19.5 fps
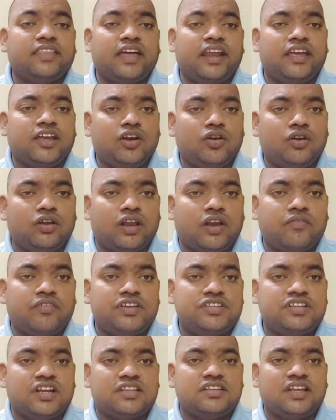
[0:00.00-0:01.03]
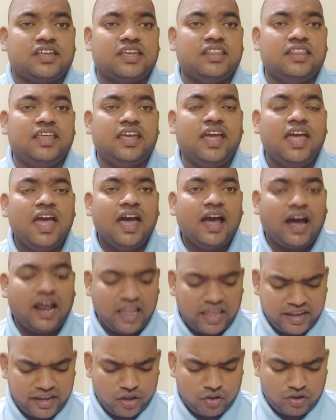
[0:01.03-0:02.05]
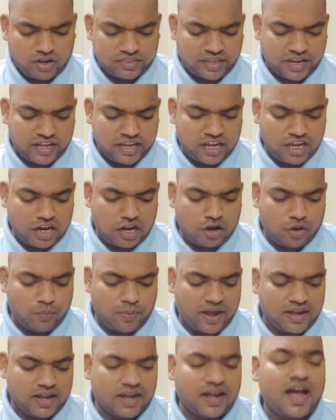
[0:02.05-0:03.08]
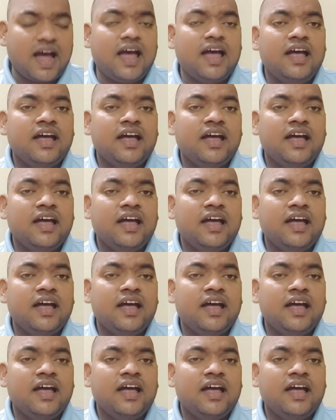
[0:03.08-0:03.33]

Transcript: తనిఖీలు నిర్వహించడం జరిగింది అలాగే యొక్క తనిఖీలలో భాగంగా